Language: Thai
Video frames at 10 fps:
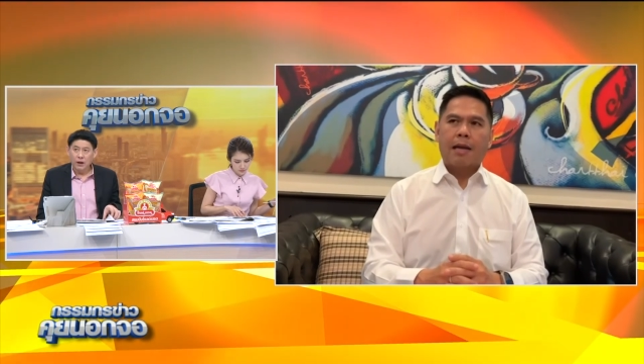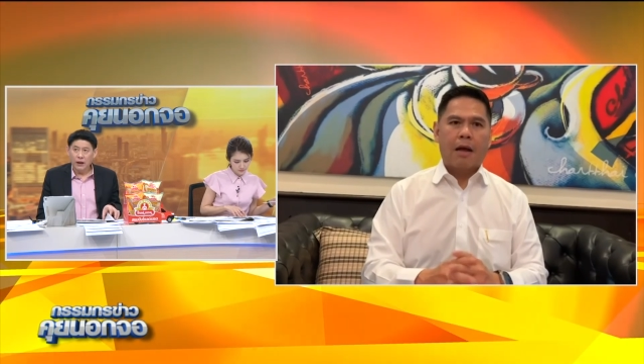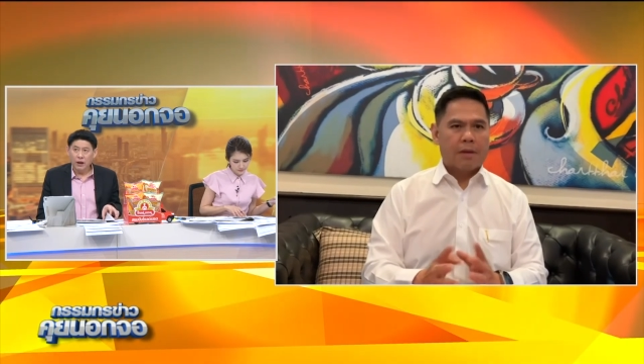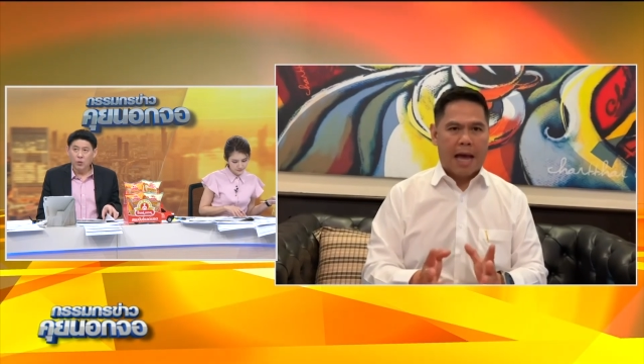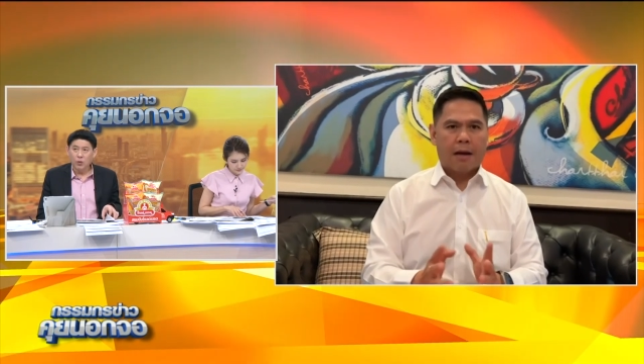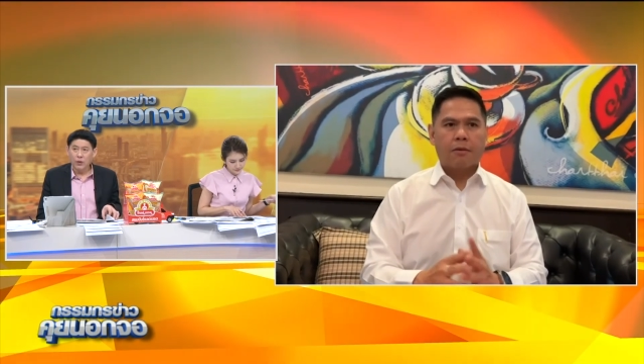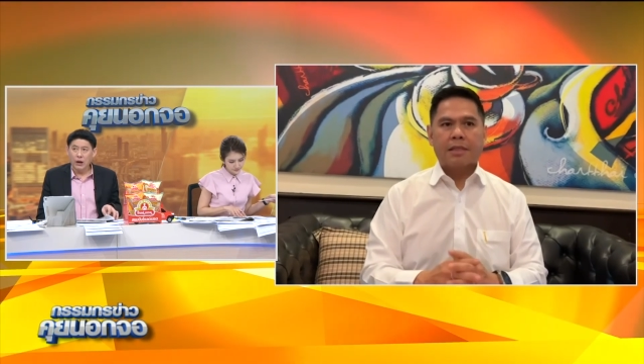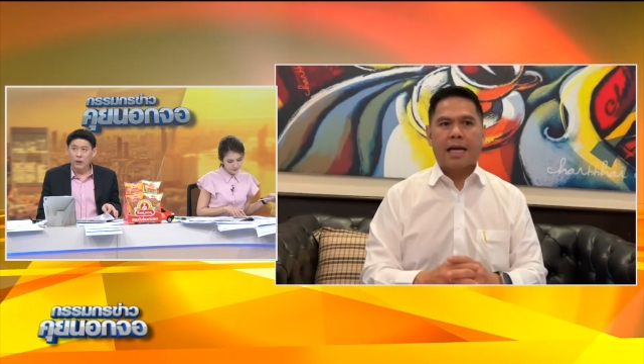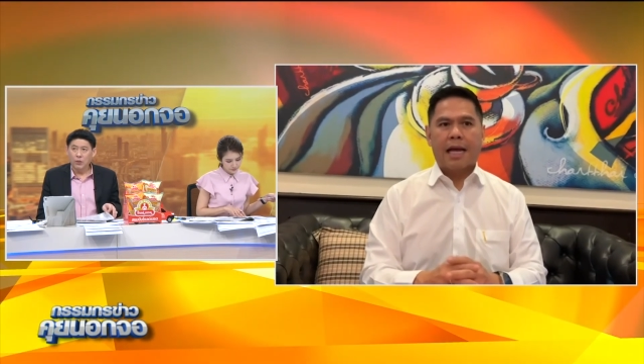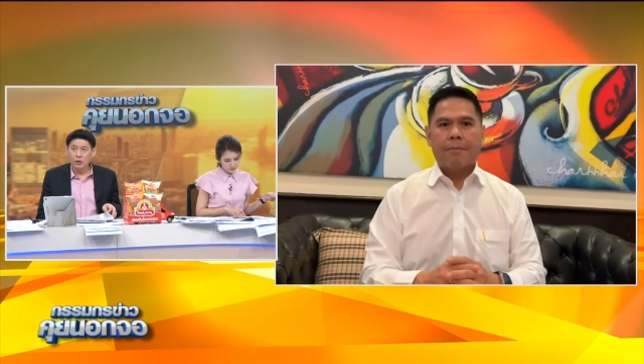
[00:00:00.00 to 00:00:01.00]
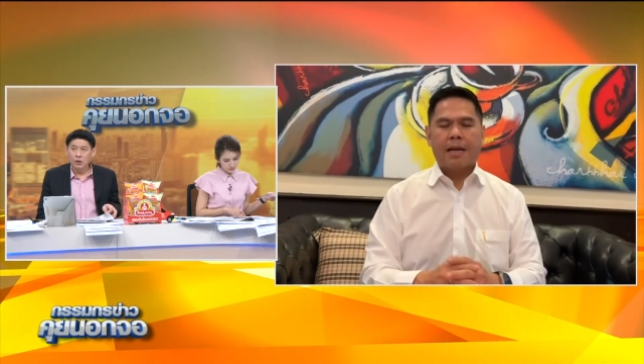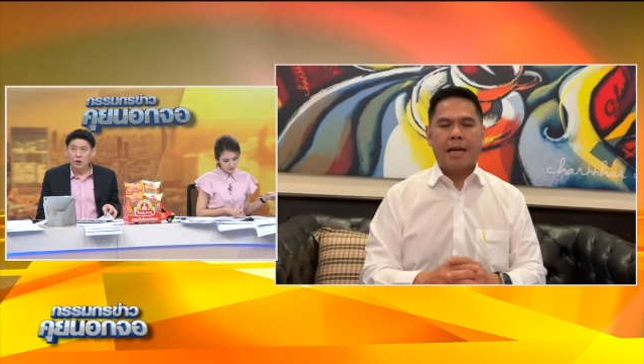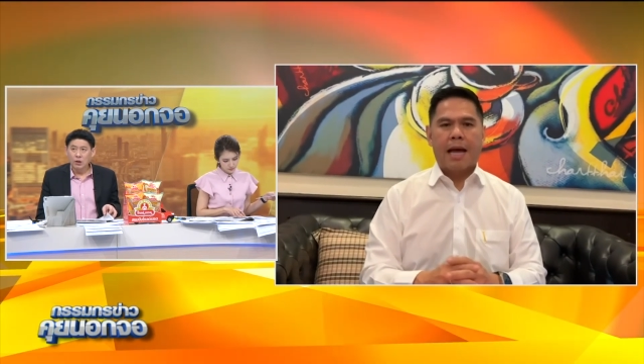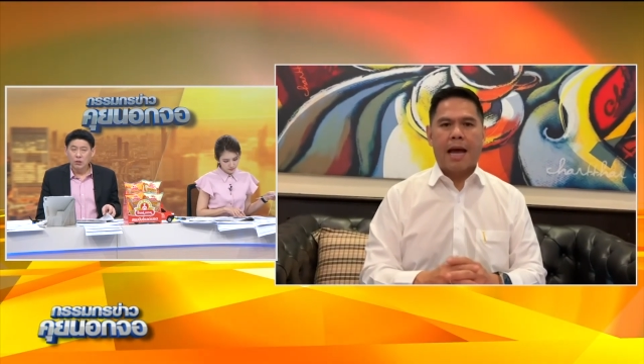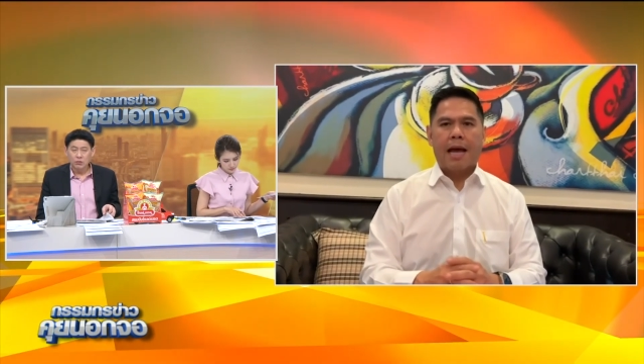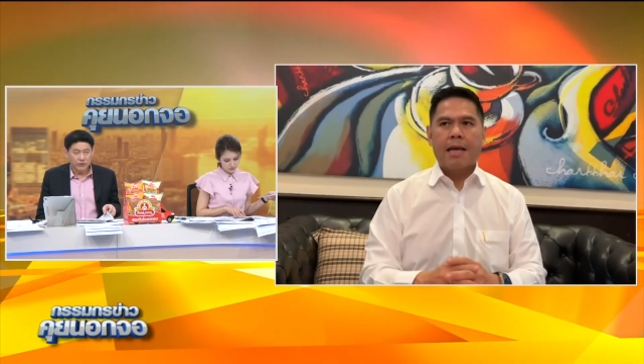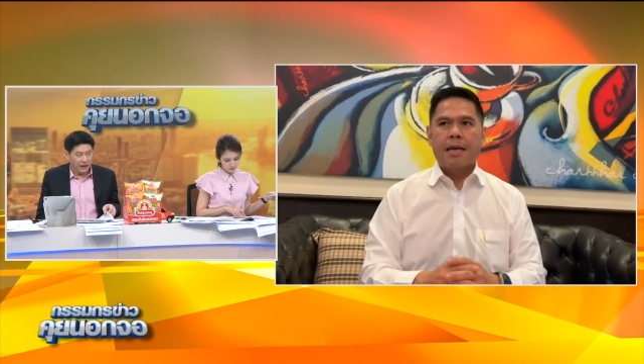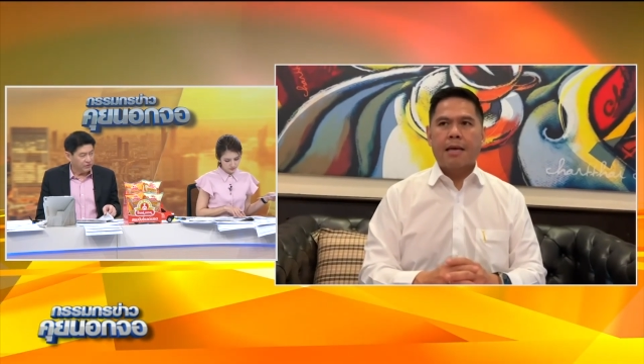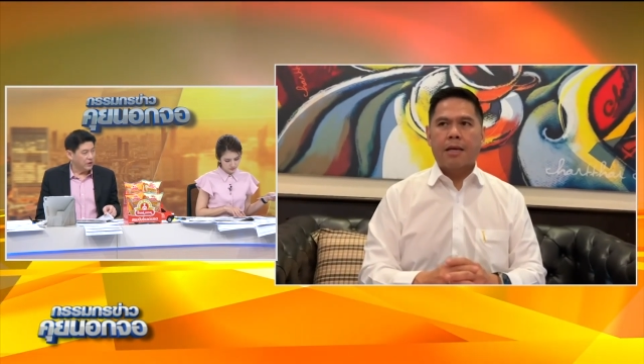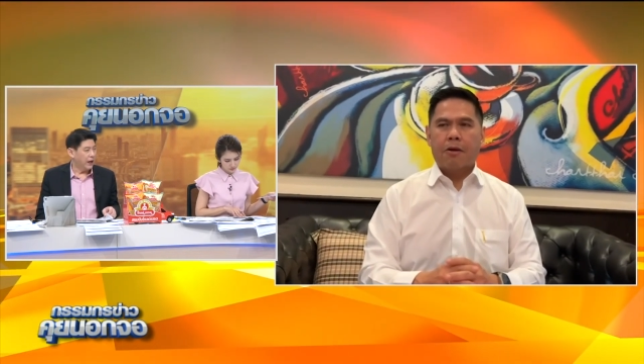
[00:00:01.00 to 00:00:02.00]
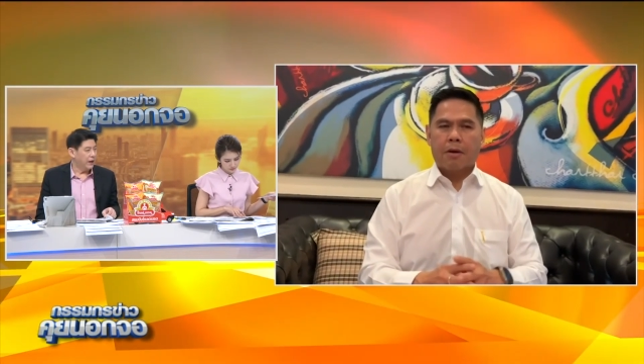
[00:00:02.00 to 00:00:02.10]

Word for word: และคุณวราวุรติดใจ